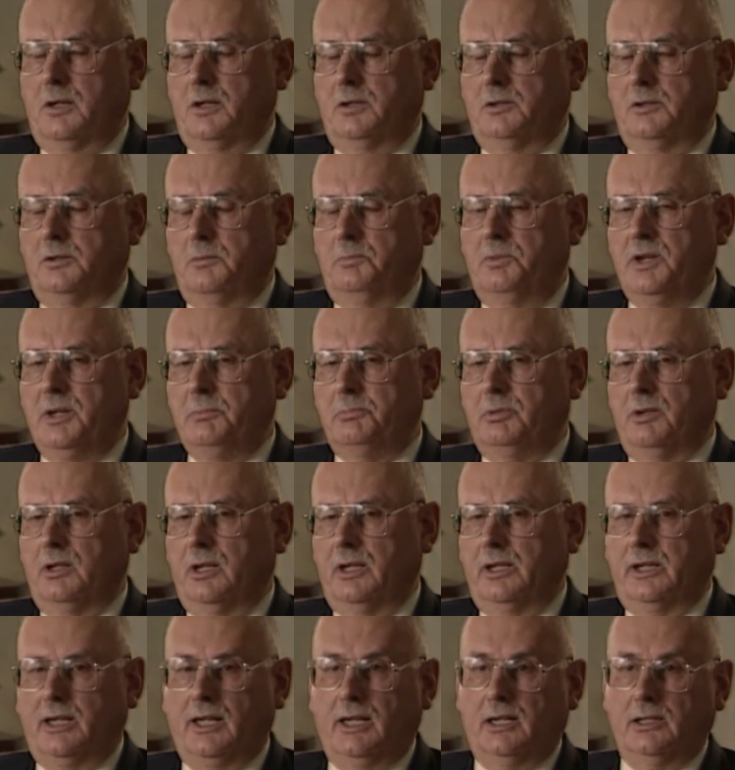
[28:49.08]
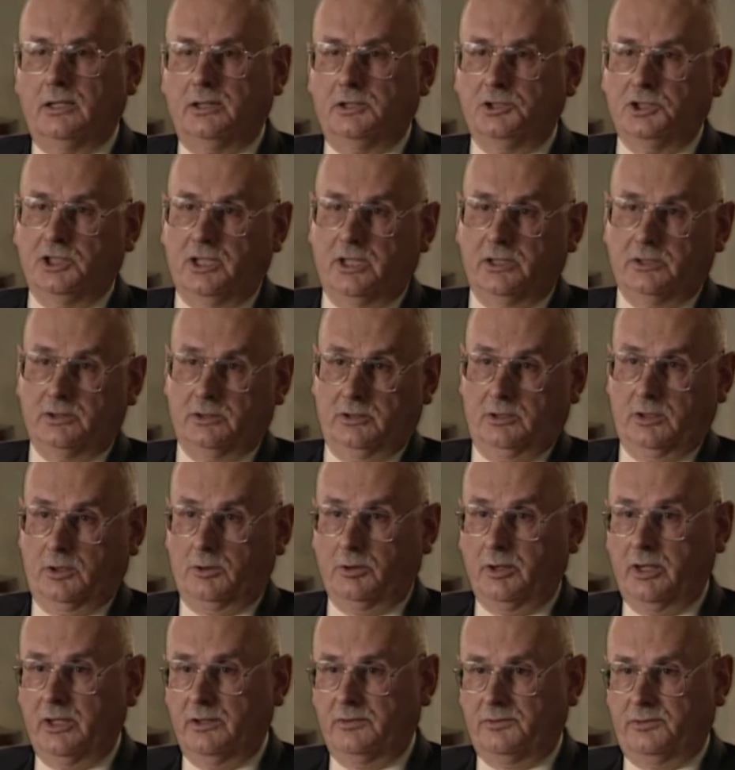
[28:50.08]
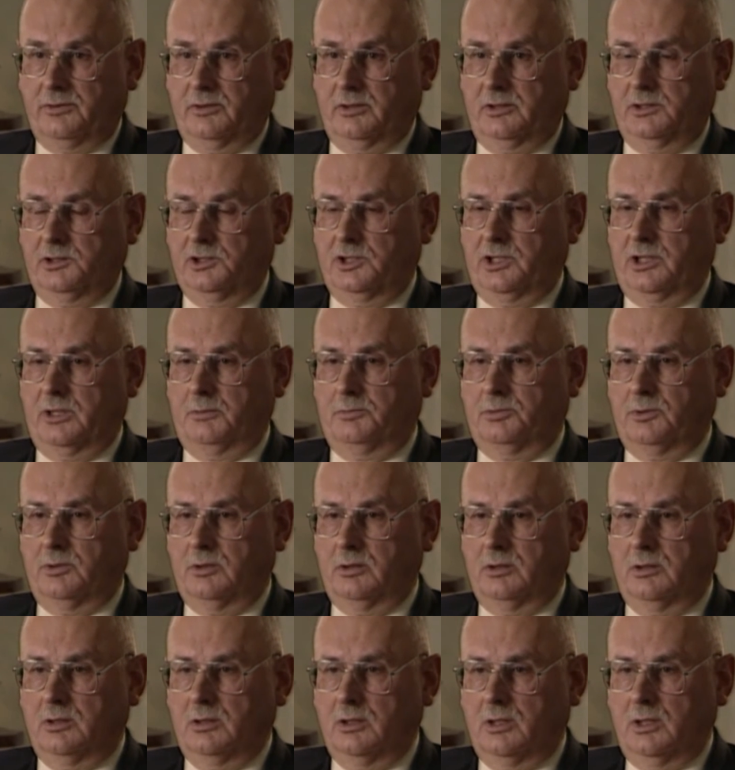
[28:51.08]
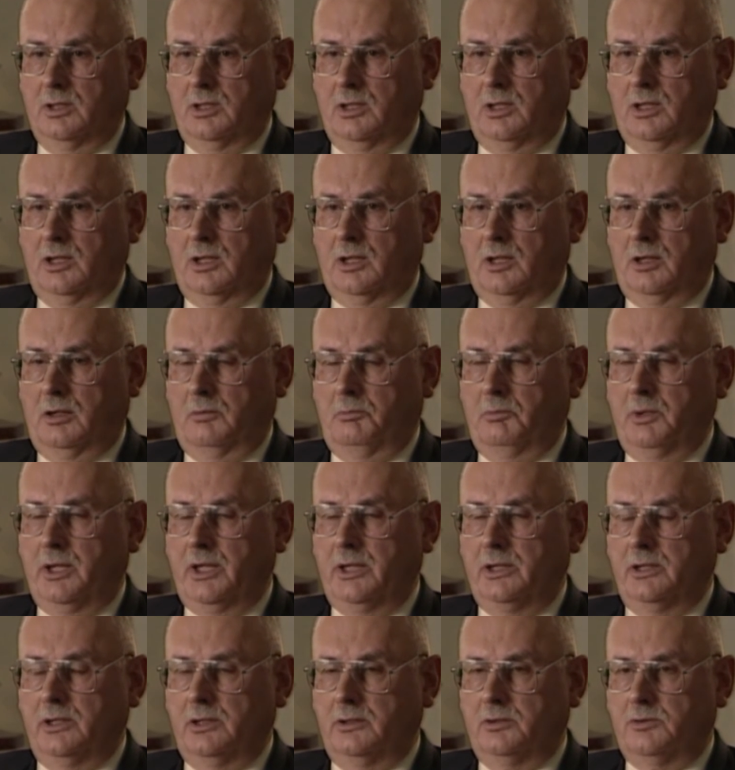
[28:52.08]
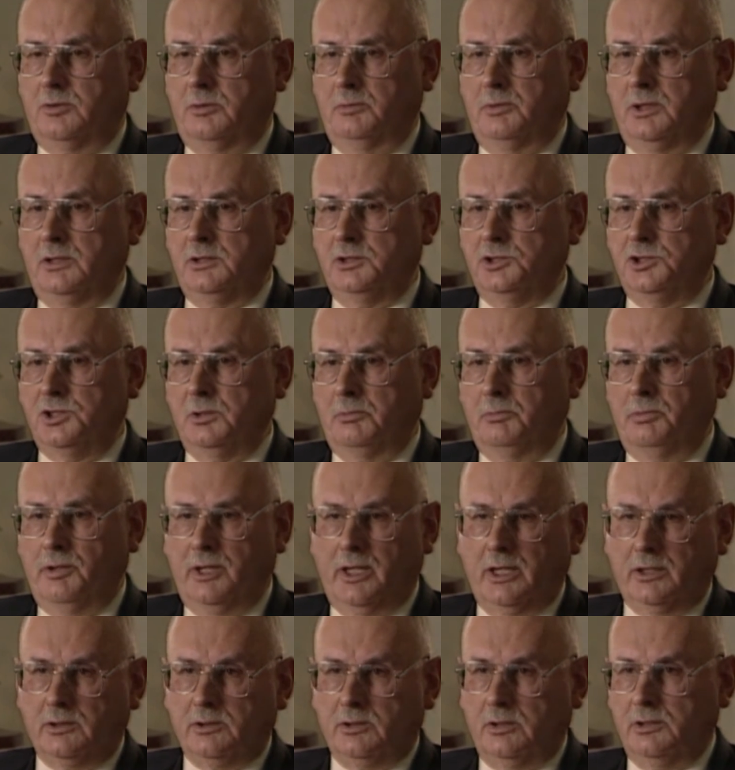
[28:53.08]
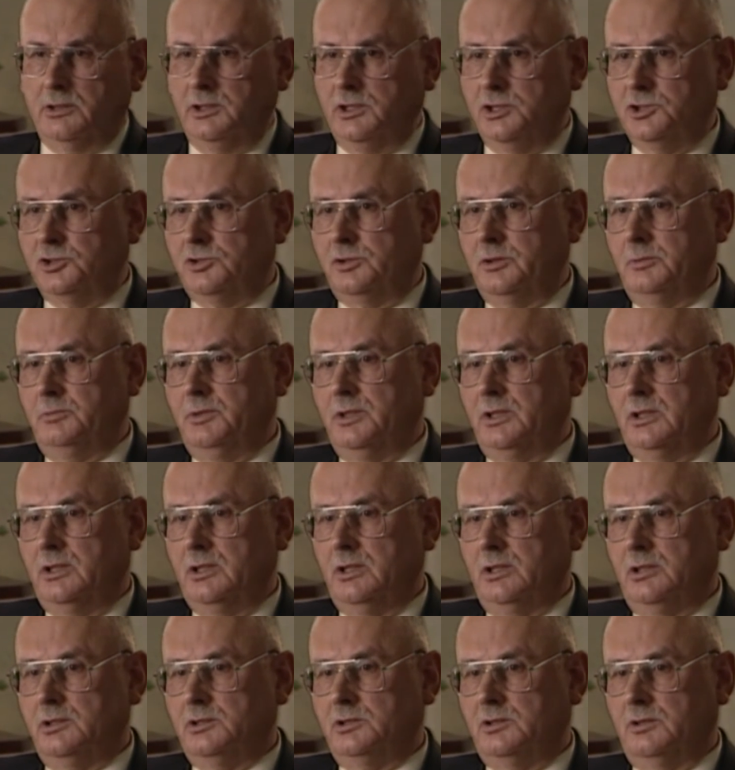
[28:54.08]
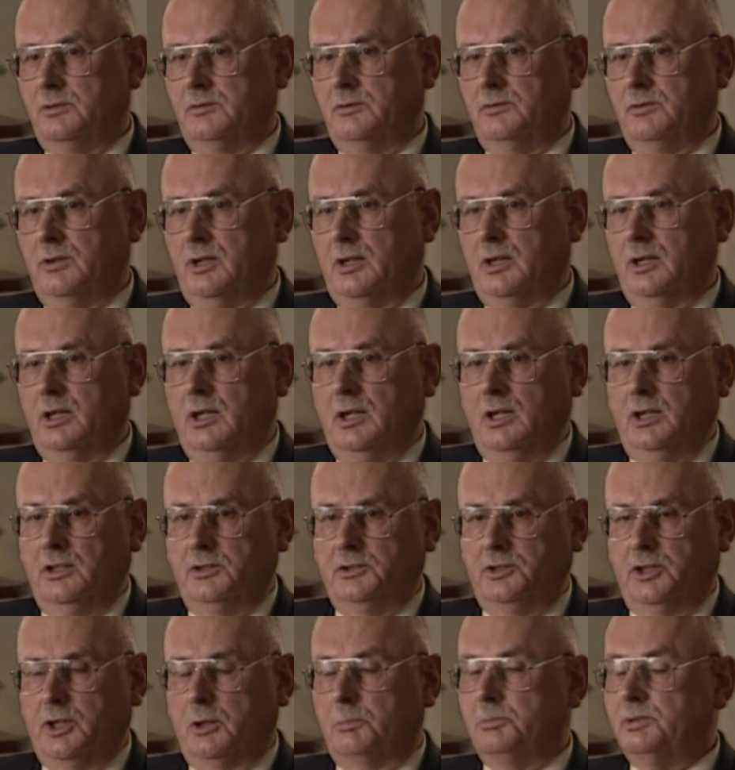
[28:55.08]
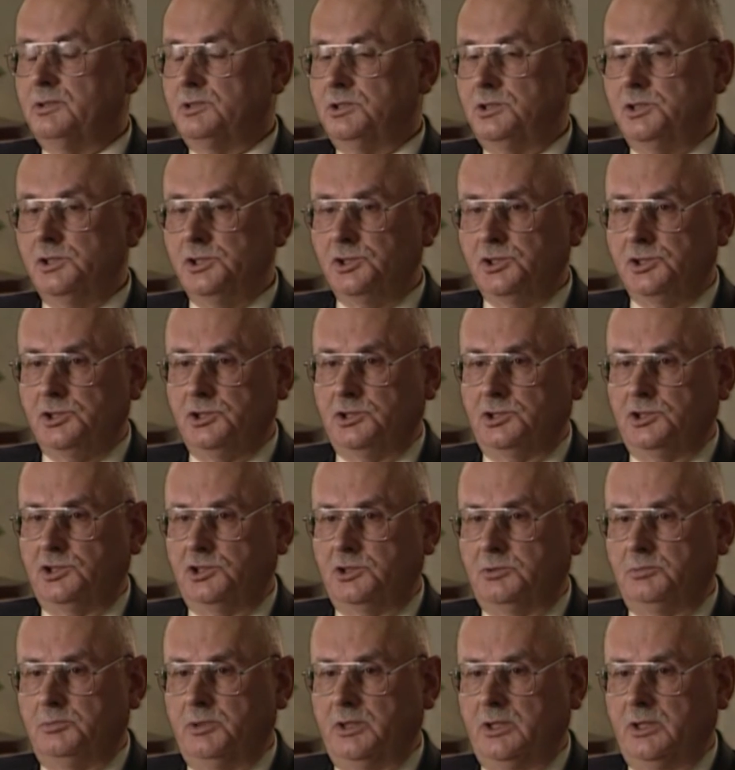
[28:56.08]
Uh, Tacy ludzie, jak na przykład Aleksander Wielki, mieli niesamowity wpływ na historię ze uh, względu na swoją pozycję,